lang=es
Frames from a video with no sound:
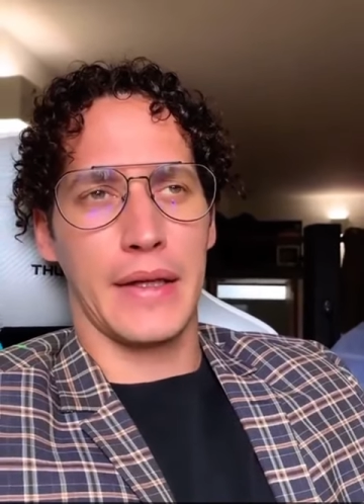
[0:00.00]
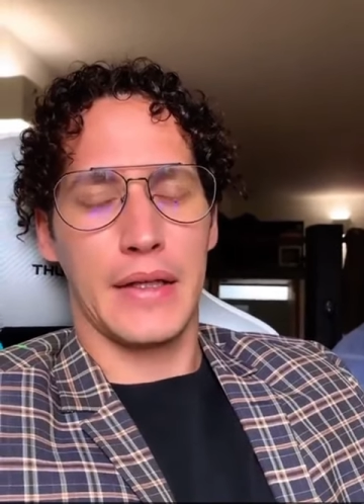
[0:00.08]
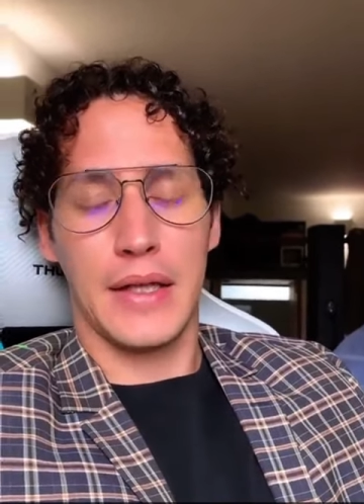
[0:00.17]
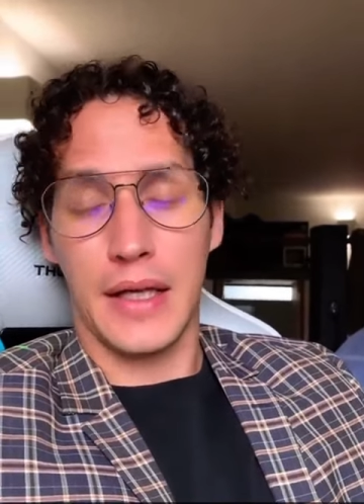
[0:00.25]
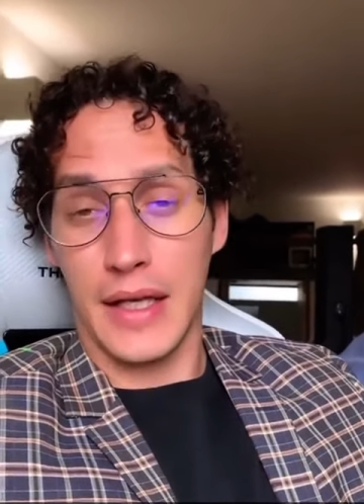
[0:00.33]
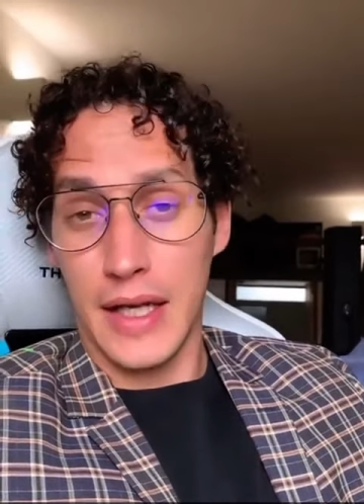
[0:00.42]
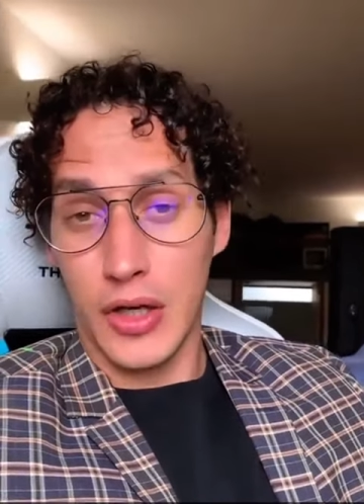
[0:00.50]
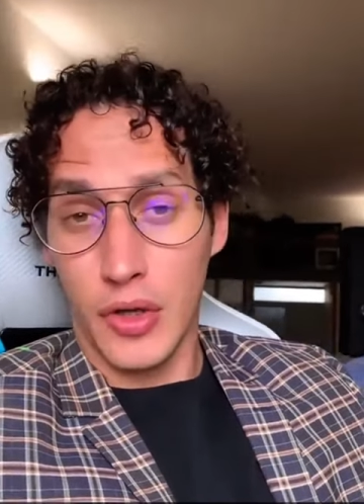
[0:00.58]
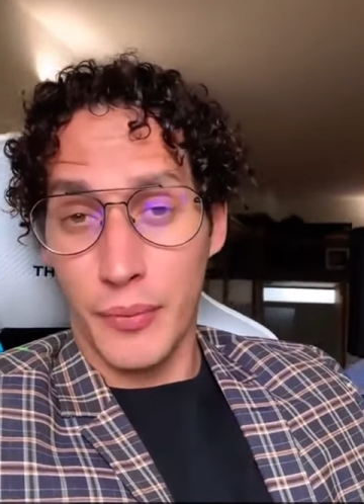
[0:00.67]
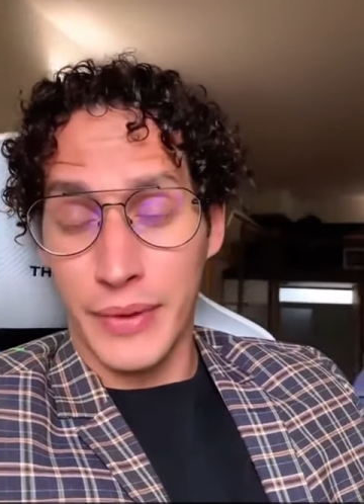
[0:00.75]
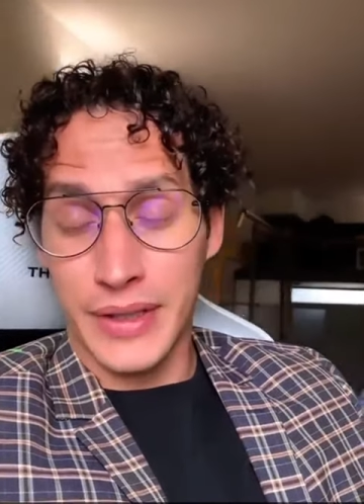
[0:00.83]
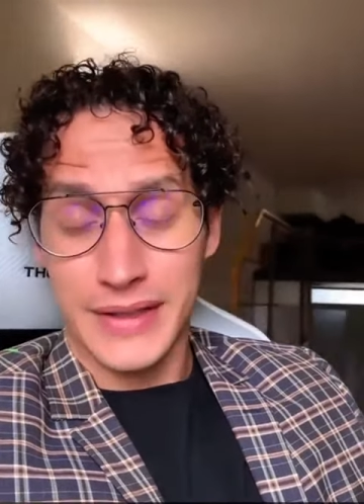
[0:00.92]
les quería
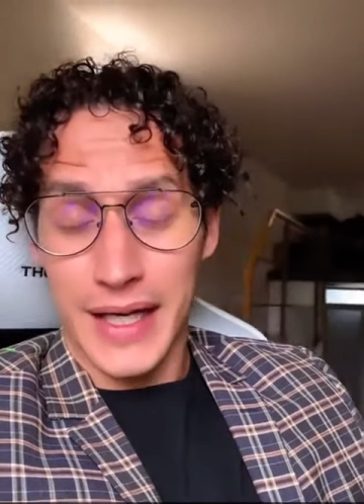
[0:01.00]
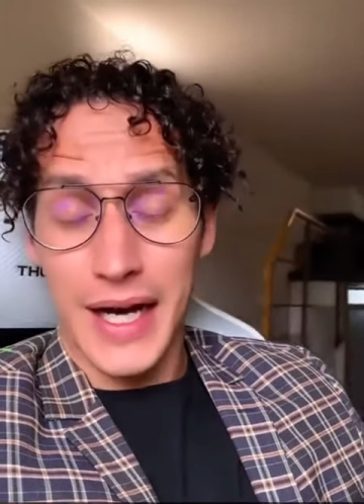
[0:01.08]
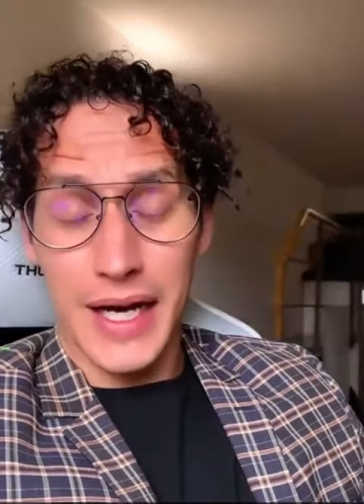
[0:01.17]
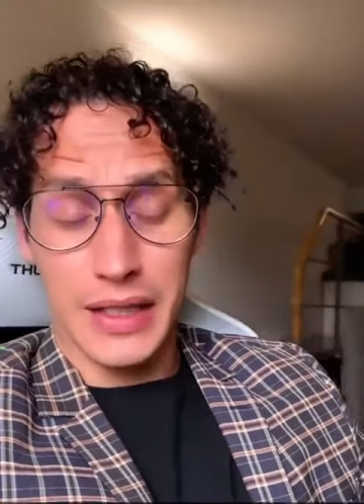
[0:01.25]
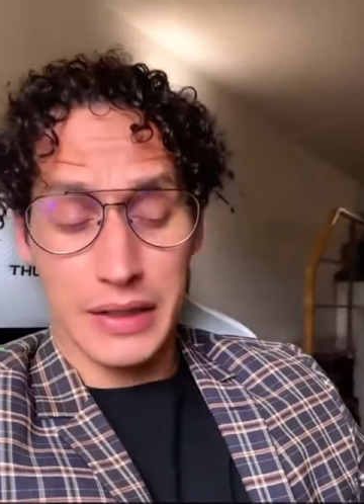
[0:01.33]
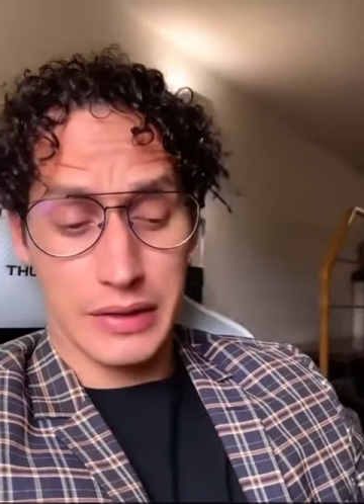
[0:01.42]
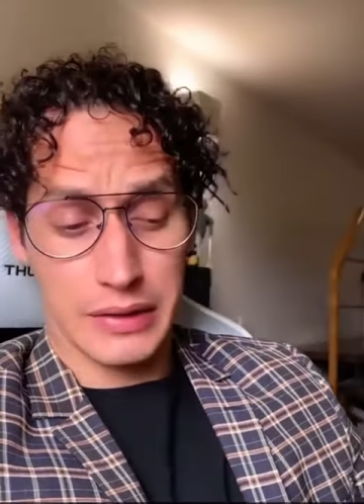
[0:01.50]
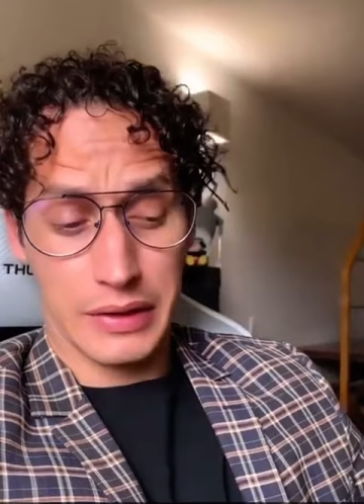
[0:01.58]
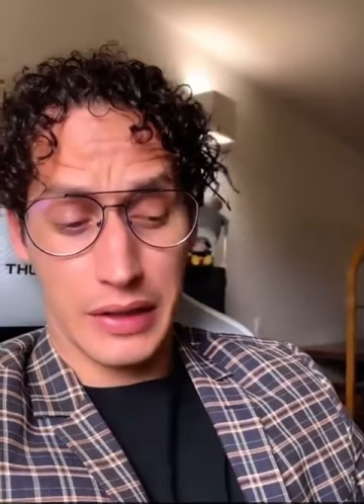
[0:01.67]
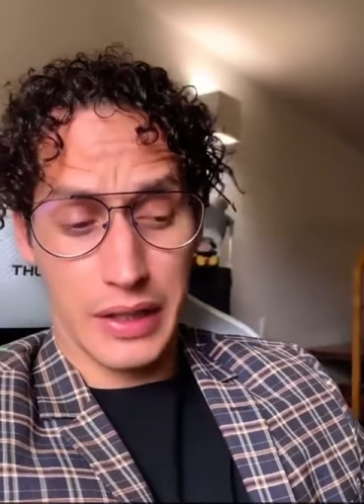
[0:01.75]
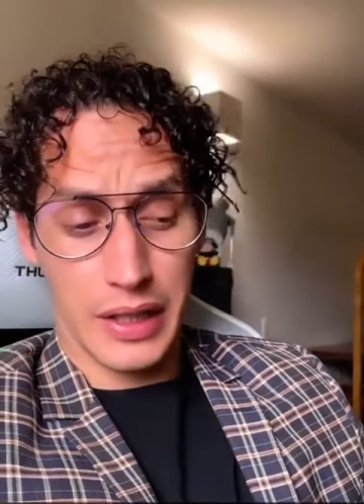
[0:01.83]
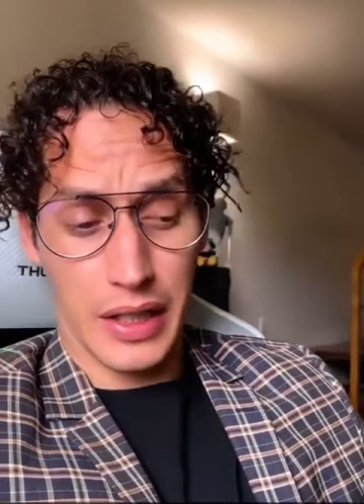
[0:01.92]
comentar
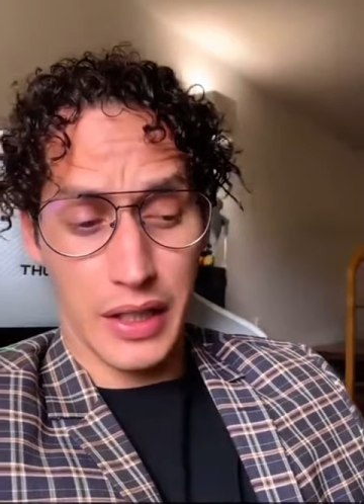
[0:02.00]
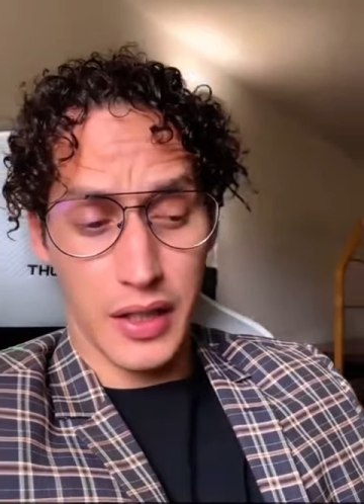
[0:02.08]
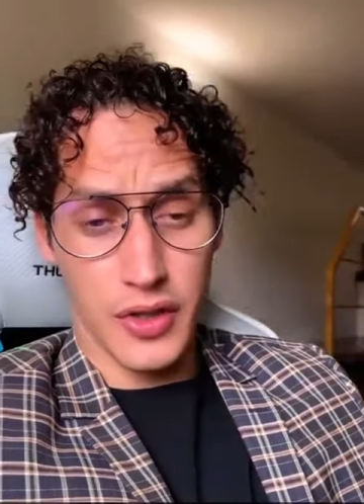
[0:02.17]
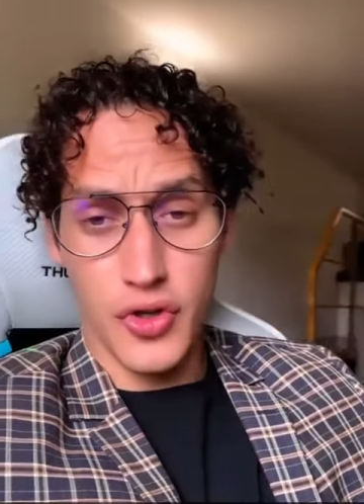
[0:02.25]
que